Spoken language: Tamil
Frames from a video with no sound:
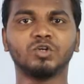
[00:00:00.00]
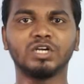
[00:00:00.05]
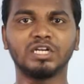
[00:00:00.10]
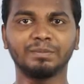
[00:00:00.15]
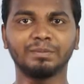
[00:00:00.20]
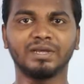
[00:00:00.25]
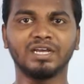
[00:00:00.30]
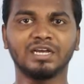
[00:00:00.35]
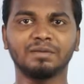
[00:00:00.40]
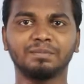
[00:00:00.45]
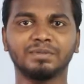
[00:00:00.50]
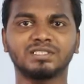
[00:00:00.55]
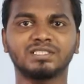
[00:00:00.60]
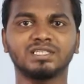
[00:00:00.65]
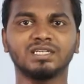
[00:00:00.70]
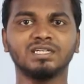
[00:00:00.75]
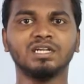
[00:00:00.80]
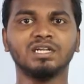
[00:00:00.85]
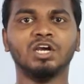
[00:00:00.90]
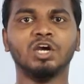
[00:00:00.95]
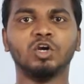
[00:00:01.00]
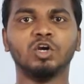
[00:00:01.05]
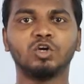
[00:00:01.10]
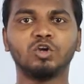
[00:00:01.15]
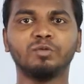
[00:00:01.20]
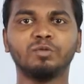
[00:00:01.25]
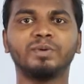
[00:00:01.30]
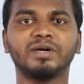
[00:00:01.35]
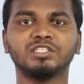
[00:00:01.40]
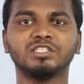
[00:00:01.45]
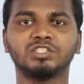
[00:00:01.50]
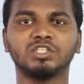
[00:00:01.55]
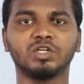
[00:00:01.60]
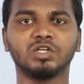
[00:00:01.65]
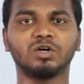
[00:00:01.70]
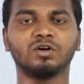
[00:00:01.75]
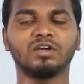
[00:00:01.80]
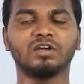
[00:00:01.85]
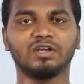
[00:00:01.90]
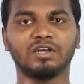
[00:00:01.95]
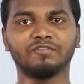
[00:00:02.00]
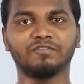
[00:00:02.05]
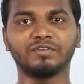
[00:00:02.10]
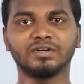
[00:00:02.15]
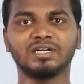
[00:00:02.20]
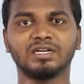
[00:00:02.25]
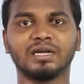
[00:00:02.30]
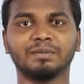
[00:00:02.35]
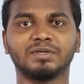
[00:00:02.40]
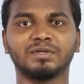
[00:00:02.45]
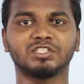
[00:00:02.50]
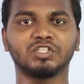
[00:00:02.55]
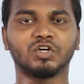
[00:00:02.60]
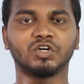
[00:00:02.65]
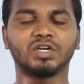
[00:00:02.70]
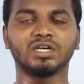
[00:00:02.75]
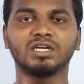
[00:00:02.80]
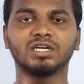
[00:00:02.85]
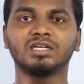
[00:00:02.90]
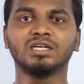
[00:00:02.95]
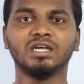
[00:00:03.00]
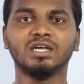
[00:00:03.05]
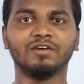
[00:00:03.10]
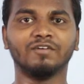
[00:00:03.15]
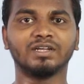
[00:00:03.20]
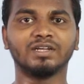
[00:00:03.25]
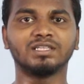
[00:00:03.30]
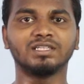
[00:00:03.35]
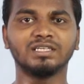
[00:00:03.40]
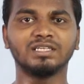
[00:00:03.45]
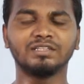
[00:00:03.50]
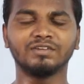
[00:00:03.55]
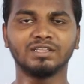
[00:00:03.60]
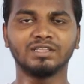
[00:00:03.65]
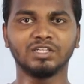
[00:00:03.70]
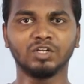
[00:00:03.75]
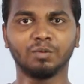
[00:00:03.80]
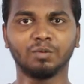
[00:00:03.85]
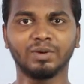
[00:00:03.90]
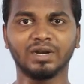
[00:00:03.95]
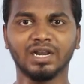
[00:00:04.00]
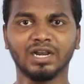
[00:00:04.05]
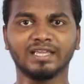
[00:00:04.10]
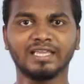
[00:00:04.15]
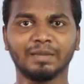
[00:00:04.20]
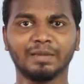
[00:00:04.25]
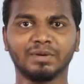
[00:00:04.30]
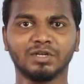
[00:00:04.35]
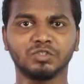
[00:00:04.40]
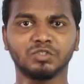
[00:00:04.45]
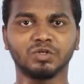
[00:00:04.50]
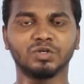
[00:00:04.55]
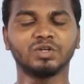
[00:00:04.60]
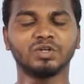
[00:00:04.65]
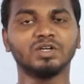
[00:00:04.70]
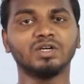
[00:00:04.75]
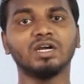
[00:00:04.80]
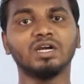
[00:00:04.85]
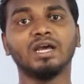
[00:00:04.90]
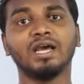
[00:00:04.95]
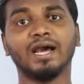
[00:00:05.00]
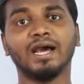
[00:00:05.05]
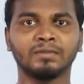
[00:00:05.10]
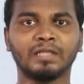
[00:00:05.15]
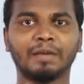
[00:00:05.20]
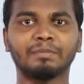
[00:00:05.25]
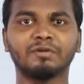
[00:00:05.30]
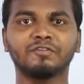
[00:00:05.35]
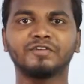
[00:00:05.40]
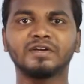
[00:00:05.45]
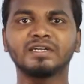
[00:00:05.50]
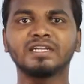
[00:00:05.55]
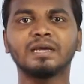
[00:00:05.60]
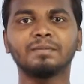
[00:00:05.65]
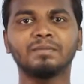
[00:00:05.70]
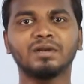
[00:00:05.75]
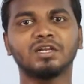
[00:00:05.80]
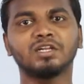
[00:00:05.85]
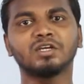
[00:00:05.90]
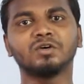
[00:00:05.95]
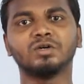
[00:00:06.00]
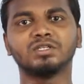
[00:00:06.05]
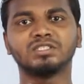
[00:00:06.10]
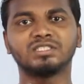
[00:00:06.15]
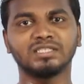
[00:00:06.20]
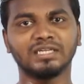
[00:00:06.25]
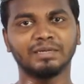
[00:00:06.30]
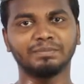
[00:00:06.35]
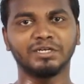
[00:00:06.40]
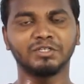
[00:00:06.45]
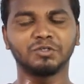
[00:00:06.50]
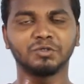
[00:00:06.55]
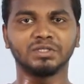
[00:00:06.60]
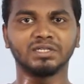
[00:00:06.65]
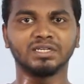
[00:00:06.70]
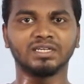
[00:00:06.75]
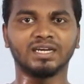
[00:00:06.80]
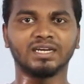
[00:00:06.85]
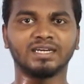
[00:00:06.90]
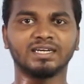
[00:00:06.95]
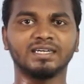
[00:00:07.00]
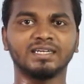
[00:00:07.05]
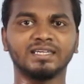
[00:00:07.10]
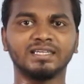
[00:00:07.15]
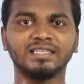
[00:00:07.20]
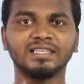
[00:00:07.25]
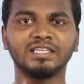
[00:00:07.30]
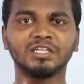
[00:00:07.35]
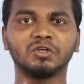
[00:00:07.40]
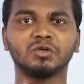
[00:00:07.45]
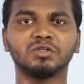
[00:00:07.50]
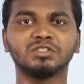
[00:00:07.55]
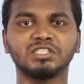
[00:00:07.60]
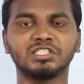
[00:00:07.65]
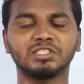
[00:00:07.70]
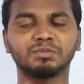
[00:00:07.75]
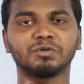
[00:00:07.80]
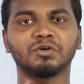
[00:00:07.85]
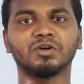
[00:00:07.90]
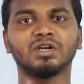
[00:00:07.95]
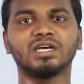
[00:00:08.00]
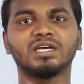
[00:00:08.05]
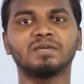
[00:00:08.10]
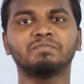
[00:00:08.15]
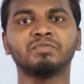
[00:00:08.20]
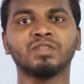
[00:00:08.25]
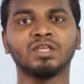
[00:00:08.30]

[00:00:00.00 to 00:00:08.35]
டுவெண்ட்டி மெகா பிக்சல் டூ பாயிண்ட் ஜீரோ எஃப்ன்ற அப்பர்ச்சரோட வருது இது வந்து ரொம்ப நல்லா கேமரா சொல்லணும் அப்புறம் ஃப்ரண்ட் கேமராலையும் ஒரு சின்ன அப்டேட் கொடுத்துருக்காங்க இந்த நோட் சிக்ஸ் ப்ரோவில்